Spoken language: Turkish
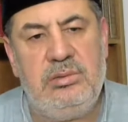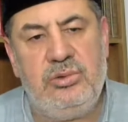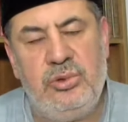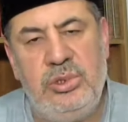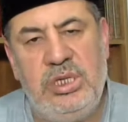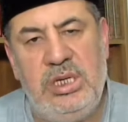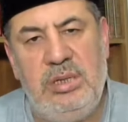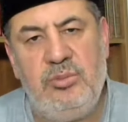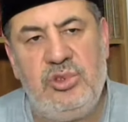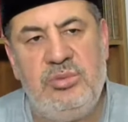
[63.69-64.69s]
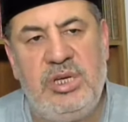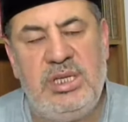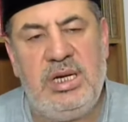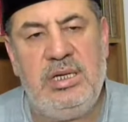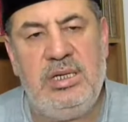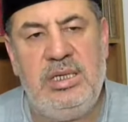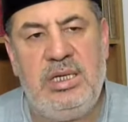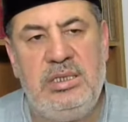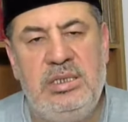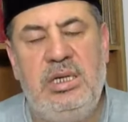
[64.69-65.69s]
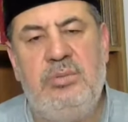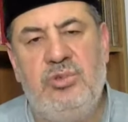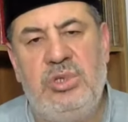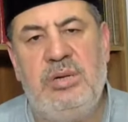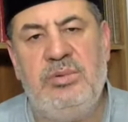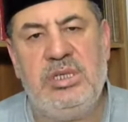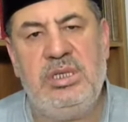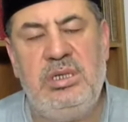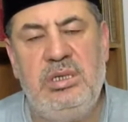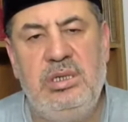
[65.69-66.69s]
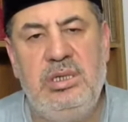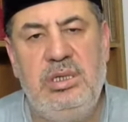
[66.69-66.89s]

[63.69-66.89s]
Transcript: Sünni Müslümanların inancıyla mutabıktır.